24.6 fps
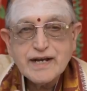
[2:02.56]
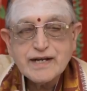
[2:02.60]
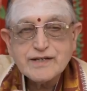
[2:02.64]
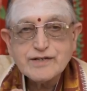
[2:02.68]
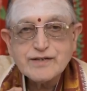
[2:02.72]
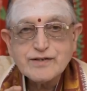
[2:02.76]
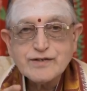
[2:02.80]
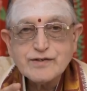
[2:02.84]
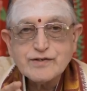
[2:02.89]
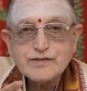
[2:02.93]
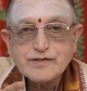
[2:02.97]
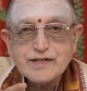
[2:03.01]

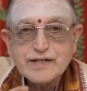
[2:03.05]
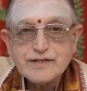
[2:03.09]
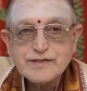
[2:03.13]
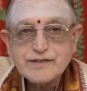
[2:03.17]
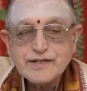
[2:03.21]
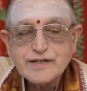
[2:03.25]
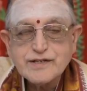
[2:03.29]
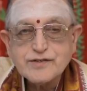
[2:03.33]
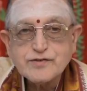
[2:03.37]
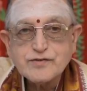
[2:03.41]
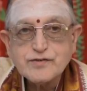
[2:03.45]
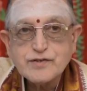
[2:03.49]
రాశిలో
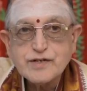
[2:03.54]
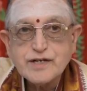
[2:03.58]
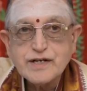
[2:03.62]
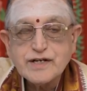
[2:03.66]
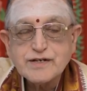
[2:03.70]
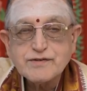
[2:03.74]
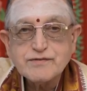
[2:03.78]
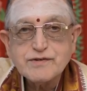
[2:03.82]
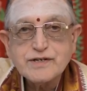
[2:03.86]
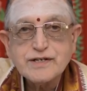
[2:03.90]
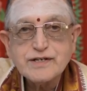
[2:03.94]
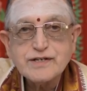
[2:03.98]

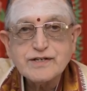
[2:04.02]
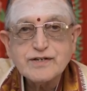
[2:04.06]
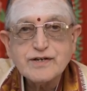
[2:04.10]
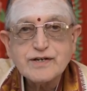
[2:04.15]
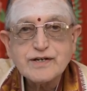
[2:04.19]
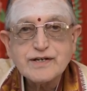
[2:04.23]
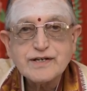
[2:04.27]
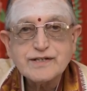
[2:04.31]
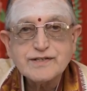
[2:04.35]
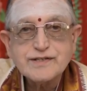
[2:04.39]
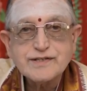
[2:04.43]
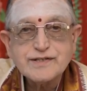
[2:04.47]
సంచరిస్తున్నటువంటి
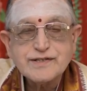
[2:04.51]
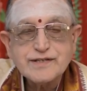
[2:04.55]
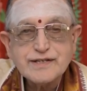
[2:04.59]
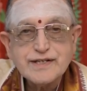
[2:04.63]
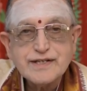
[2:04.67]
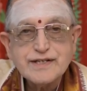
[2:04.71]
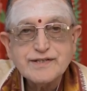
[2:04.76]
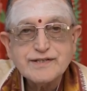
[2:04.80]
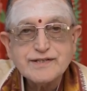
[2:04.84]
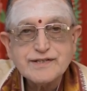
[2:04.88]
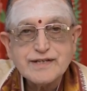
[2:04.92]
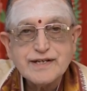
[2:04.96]
యొక్క
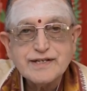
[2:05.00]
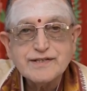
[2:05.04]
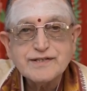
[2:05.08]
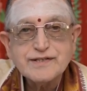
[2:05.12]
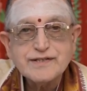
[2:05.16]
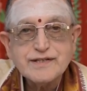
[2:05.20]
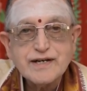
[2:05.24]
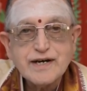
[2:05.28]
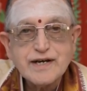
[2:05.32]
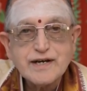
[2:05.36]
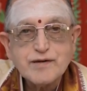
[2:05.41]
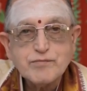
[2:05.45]
శని
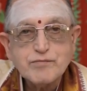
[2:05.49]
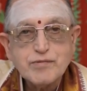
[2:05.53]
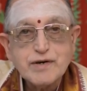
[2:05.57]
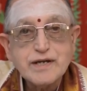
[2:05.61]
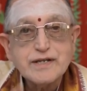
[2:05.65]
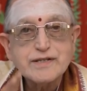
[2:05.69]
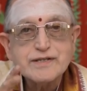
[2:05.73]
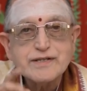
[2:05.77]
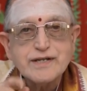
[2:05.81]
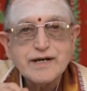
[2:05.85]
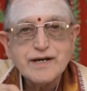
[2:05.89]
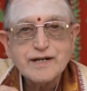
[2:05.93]
సంచార
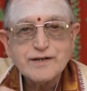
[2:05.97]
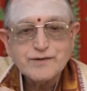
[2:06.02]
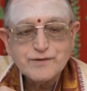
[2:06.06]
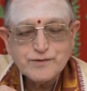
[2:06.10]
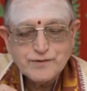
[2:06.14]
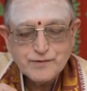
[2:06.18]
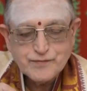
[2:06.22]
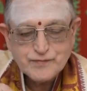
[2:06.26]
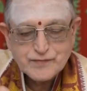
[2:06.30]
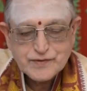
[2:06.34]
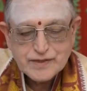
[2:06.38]
ఫలితాలు